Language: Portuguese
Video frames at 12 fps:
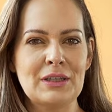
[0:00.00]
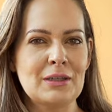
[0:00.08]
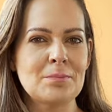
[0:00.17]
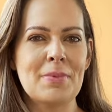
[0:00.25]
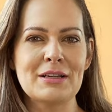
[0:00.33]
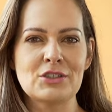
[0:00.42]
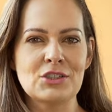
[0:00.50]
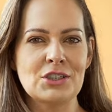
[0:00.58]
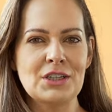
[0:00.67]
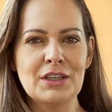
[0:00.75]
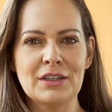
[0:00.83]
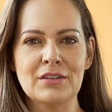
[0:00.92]
que
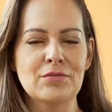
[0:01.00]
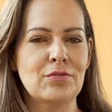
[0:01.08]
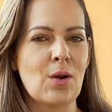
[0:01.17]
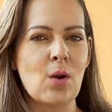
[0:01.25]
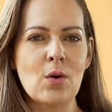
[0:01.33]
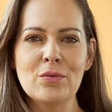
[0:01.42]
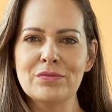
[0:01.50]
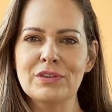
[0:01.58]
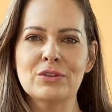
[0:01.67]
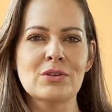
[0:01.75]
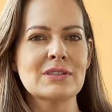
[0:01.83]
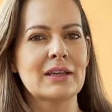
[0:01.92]
empatia
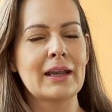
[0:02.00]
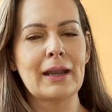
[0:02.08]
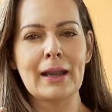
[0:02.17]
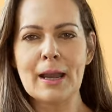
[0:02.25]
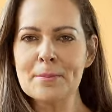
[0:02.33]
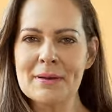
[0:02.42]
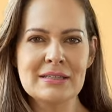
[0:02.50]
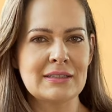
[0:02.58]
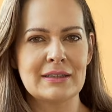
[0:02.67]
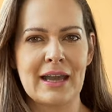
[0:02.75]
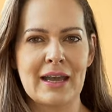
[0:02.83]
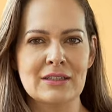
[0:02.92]
envolve nossa
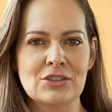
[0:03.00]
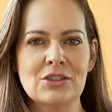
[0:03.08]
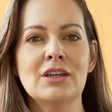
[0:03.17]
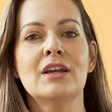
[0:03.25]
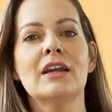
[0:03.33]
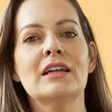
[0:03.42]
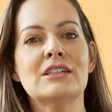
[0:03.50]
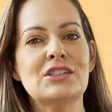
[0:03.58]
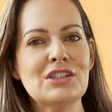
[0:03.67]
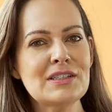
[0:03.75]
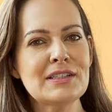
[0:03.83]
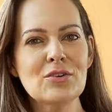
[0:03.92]
capacidade
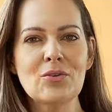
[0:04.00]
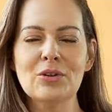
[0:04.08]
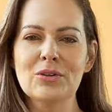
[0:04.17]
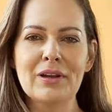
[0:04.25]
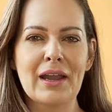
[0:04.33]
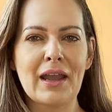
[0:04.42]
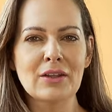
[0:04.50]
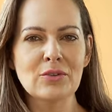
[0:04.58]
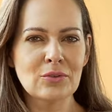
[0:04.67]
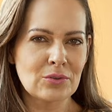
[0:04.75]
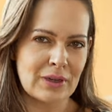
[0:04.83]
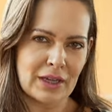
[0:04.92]
de se colocar
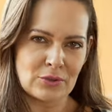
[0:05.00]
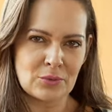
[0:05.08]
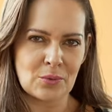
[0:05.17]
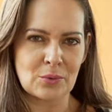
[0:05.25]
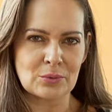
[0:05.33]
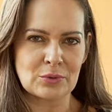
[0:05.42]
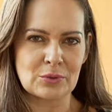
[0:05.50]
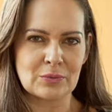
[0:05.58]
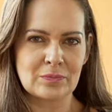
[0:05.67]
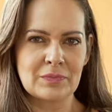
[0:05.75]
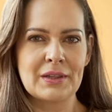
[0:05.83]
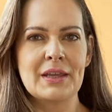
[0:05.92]
no lugar do outro.
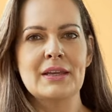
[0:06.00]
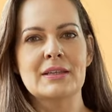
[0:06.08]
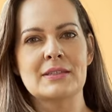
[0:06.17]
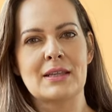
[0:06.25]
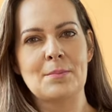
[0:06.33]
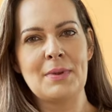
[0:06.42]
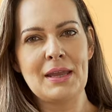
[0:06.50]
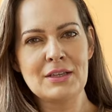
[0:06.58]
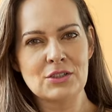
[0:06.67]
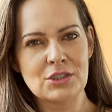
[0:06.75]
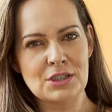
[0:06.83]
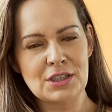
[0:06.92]
Saber
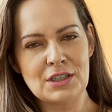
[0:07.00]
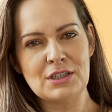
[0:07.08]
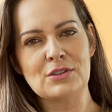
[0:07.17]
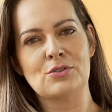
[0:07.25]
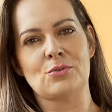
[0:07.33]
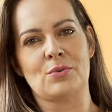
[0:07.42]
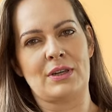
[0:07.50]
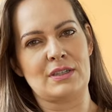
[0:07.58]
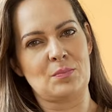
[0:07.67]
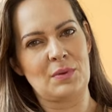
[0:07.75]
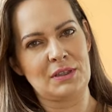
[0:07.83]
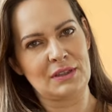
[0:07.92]
disso,
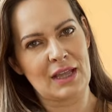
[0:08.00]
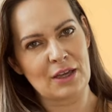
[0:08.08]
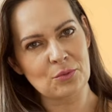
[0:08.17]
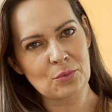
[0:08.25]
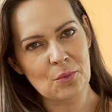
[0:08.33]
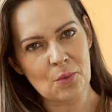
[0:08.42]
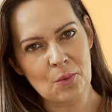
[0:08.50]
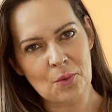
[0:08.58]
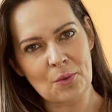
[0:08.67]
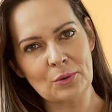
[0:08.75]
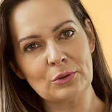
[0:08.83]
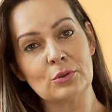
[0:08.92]
respeitar o
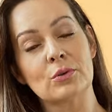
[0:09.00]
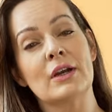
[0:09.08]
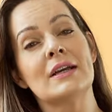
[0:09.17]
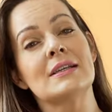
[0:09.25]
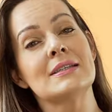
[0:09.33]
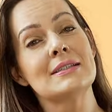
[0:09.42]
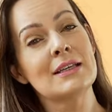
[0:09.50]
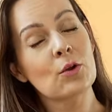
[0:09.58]
outro, se